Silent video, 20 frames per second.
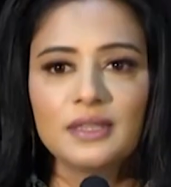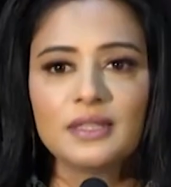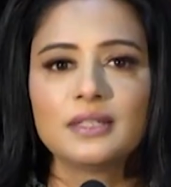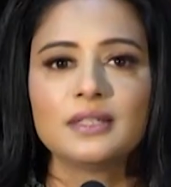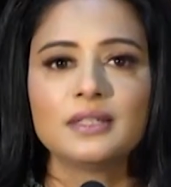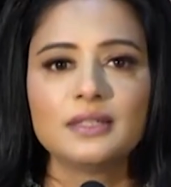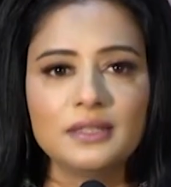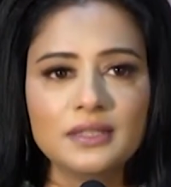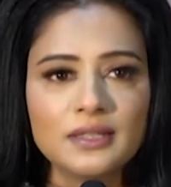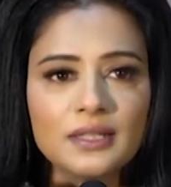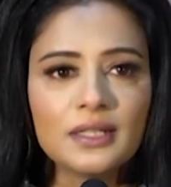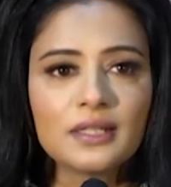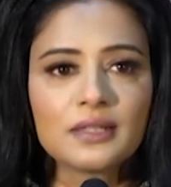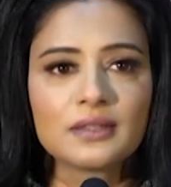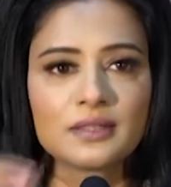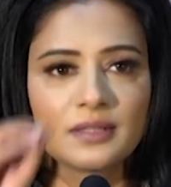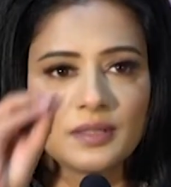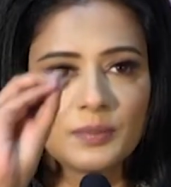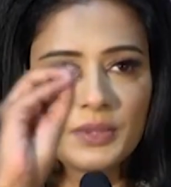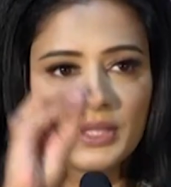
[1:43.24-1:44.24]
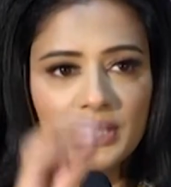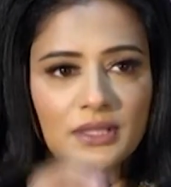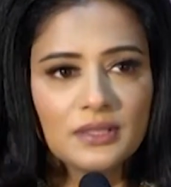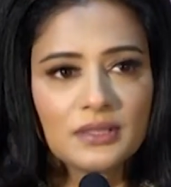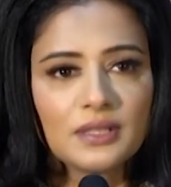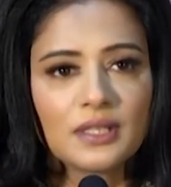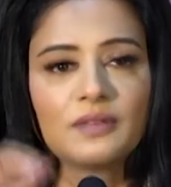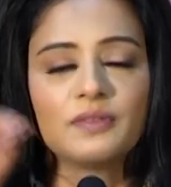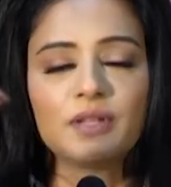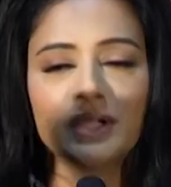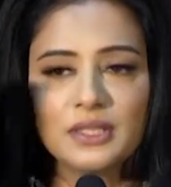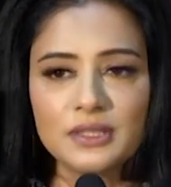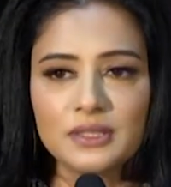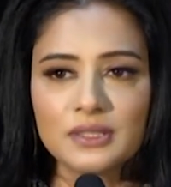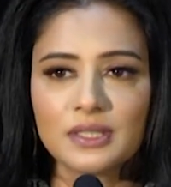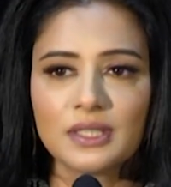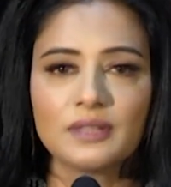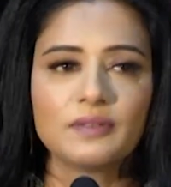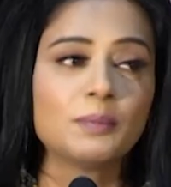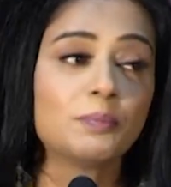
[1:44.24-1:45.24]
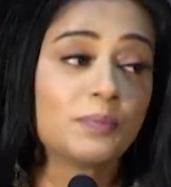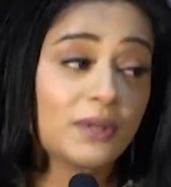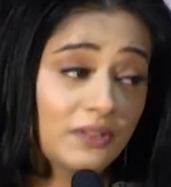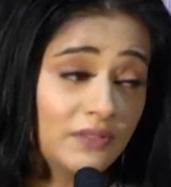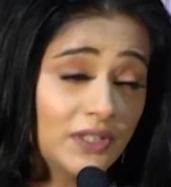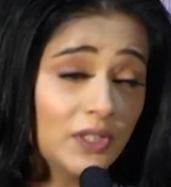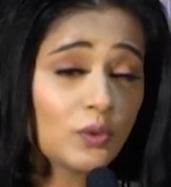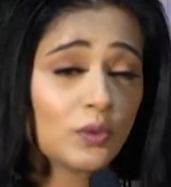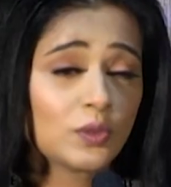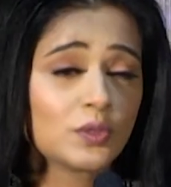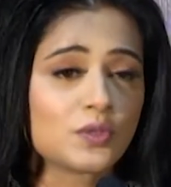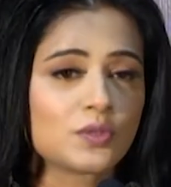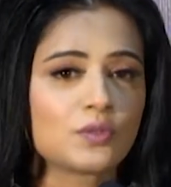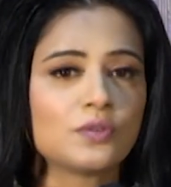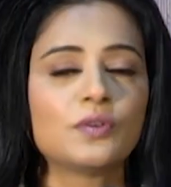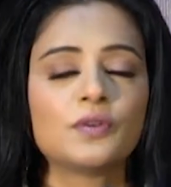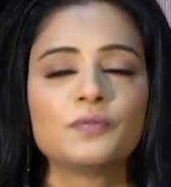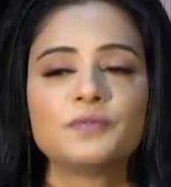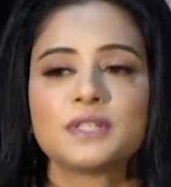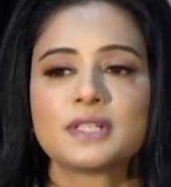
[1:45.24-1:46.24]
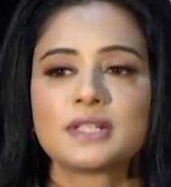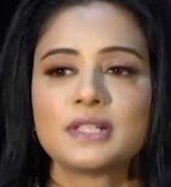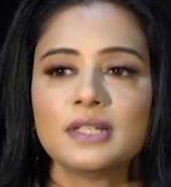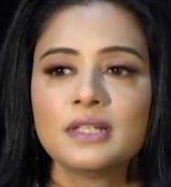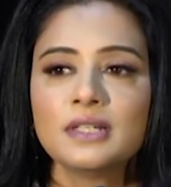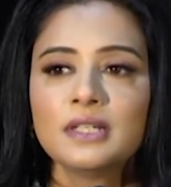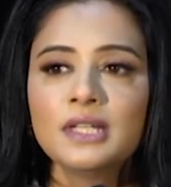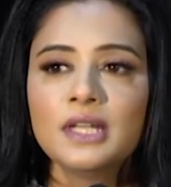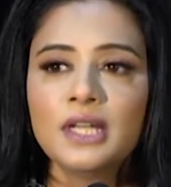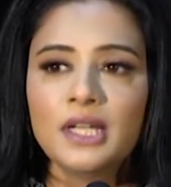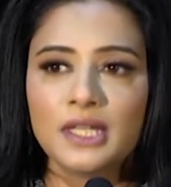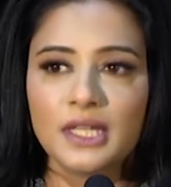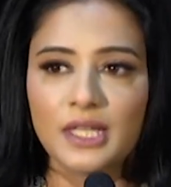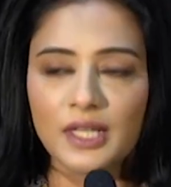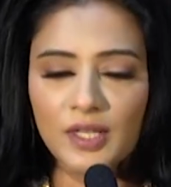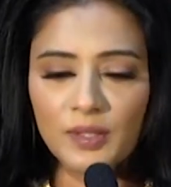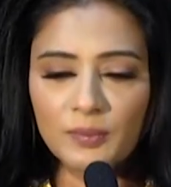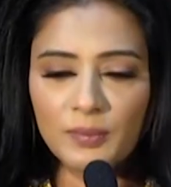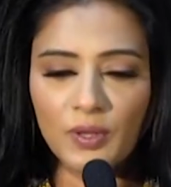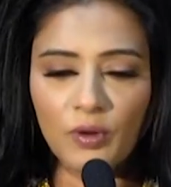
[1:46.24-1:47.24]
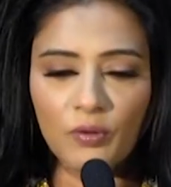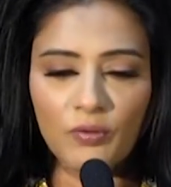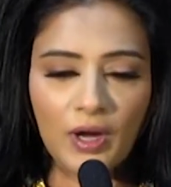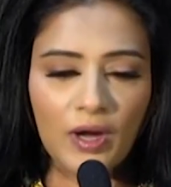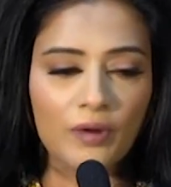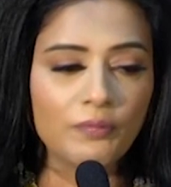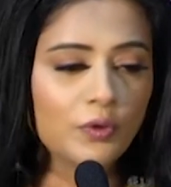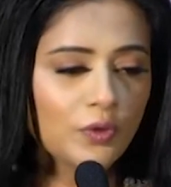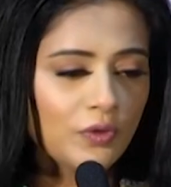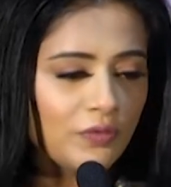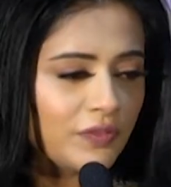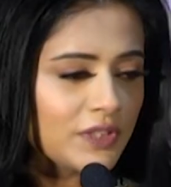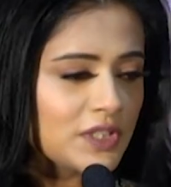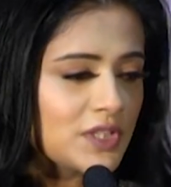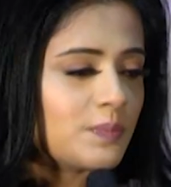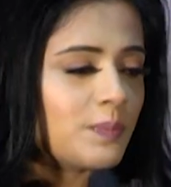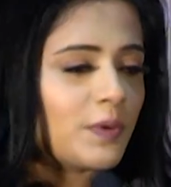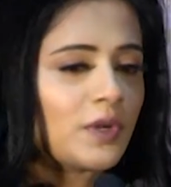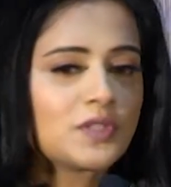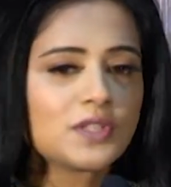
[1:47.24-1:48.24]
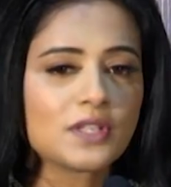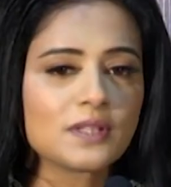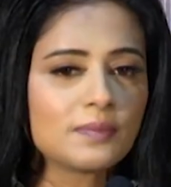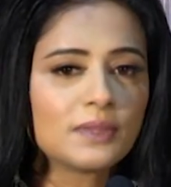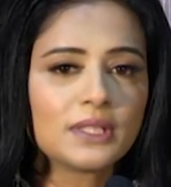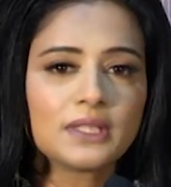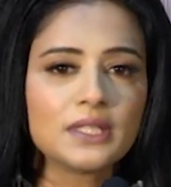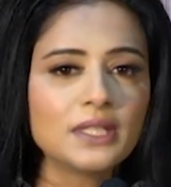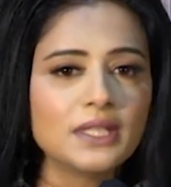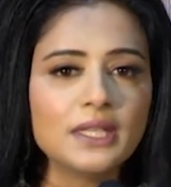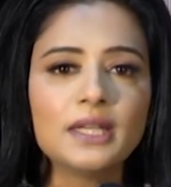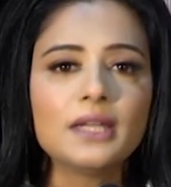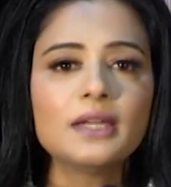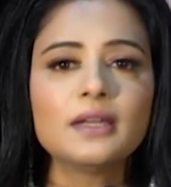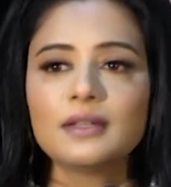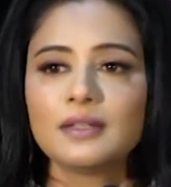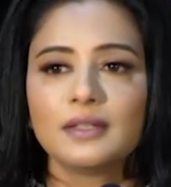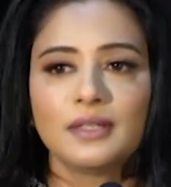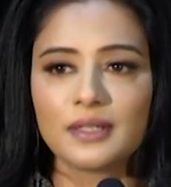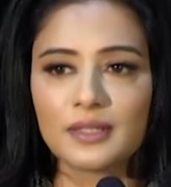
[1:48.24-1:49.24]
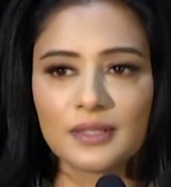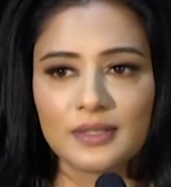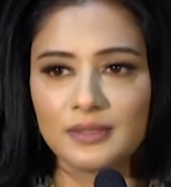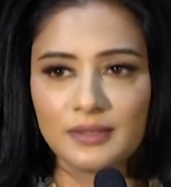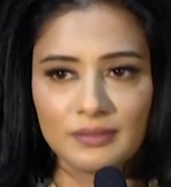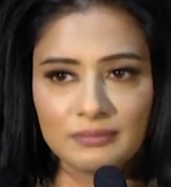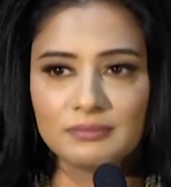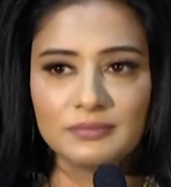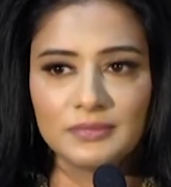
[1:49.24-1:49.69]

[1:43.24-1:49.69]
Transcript: இந்த இந்த இடத்துக்கு நமக்கு இது தேவை இது தேவை பிரவீன் ஆல்சோ ஆப்வியஸ்லி எல்லாருமே அவரோட ஃபர்ஸ்ட் ப்ராஜெக்ட் மாதிரியே எனக்கு